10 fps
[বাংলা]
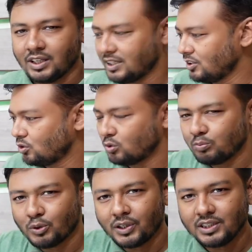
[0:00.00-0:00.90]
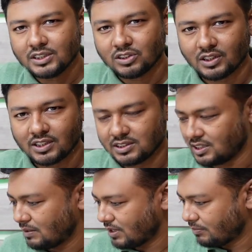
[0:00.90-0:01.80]
এ কিন্তু উপরে নিচে ছড়াচ্ছে
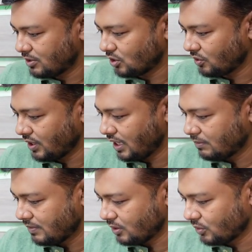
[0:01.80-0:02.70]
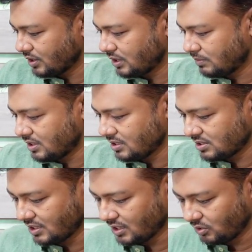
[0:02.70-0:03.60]
না আবার আপনি যখন এইভাবে করে দিবেন
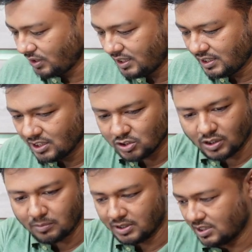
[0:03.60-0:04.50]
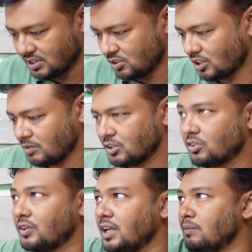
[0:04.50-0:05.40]
সে কিন্তু এদিকে ছড়াবে না সে ছড়াবে
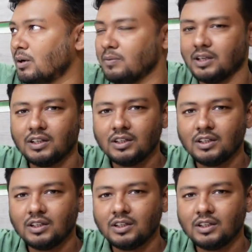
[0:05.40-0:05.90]
তখন এইভাবে